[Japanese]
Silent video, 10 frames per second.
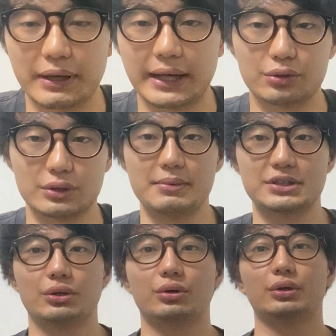ありがとうございま
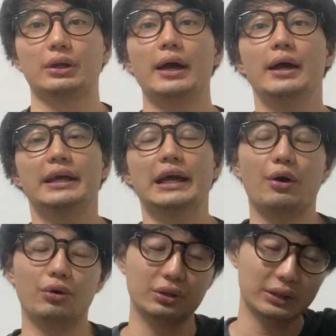すということで。い
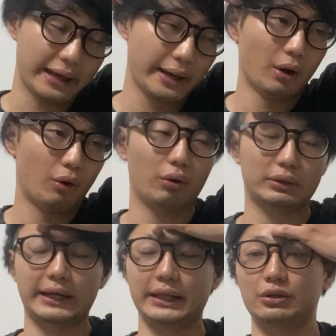や、本当にね、大
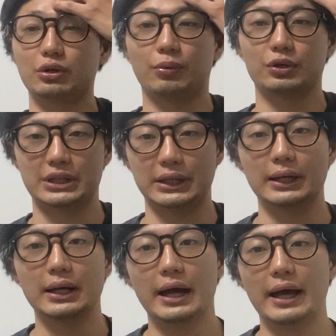竹に黒星、
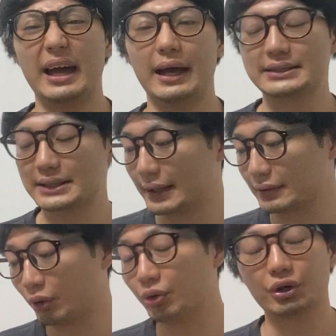えー、つかな
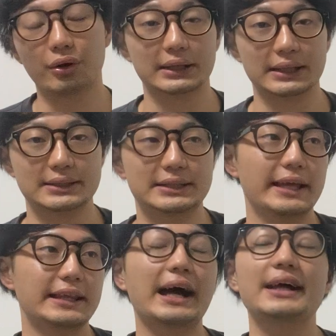くて本当に良かったです。
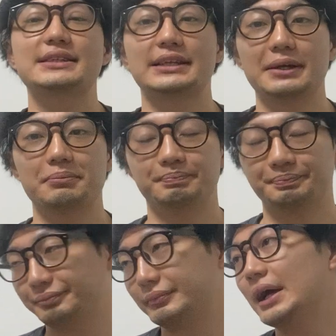で、中継ぎ、う
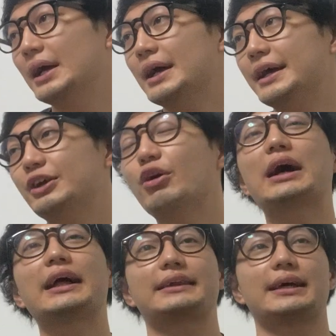ん。良
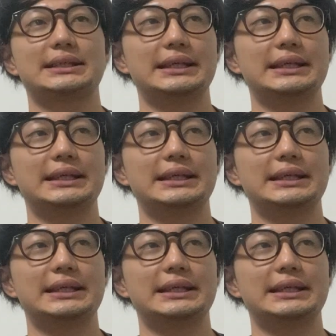かったっす